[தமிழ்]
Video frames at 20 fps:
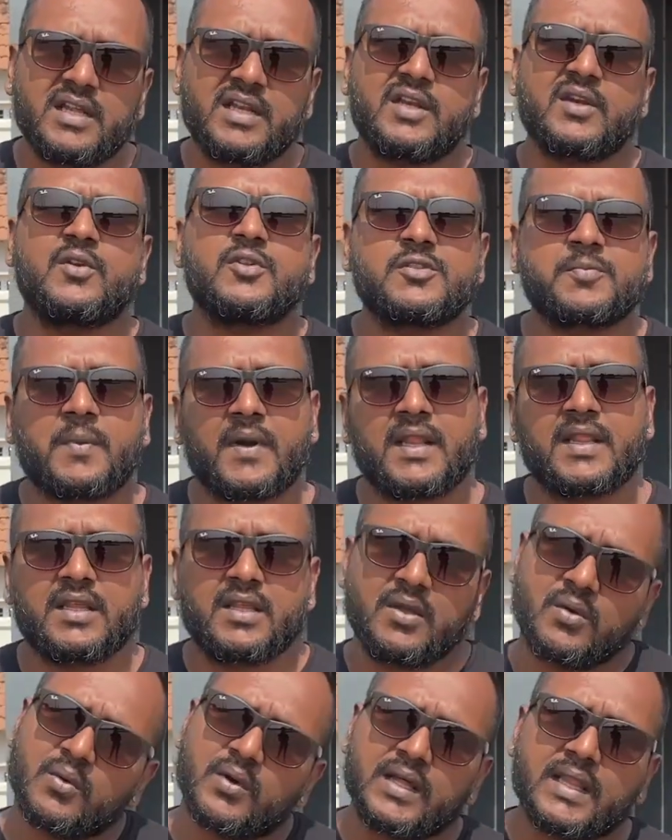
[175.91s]
வந்து இன்ட்ரடியூஸ்
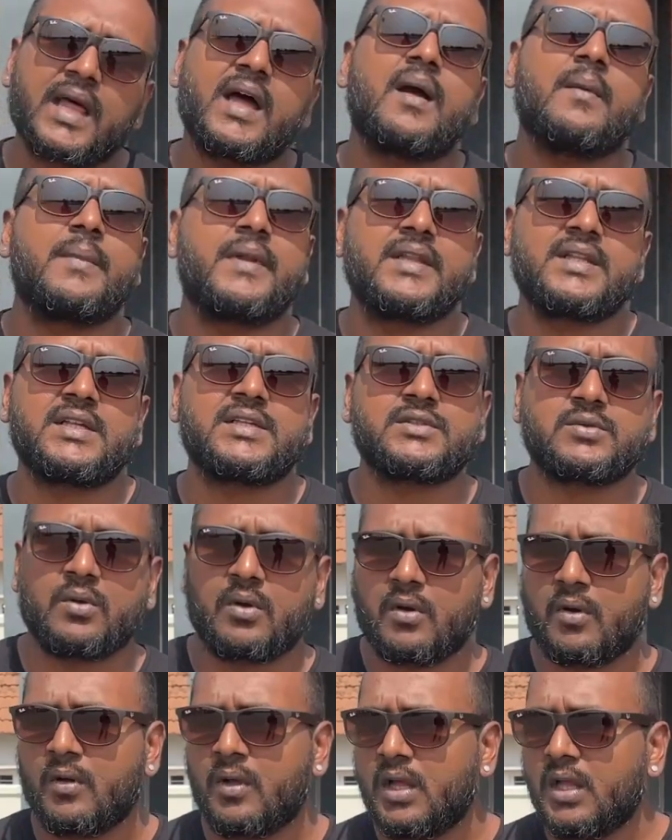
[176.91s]
பண்ணது இவங்க தான் அப்படின்னு தான்
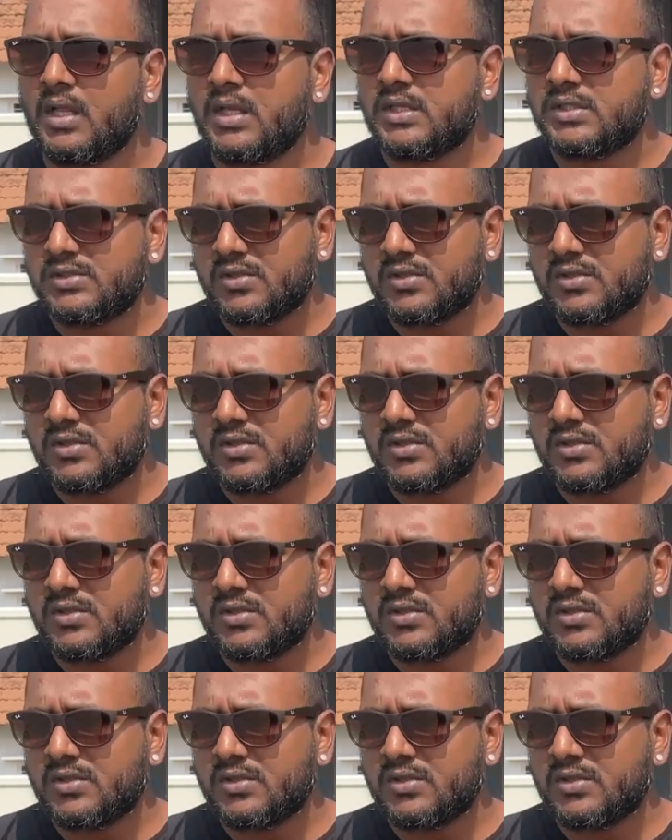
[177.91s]
சொல்லணும்